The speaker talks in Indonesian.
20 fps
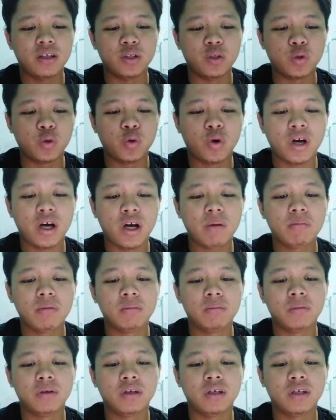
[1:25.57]
Juhar
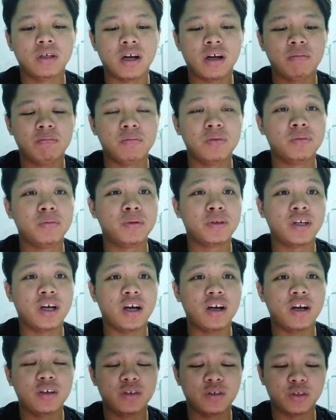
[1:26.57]

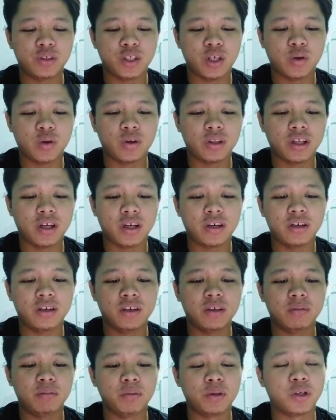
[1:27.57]
memegang jawatan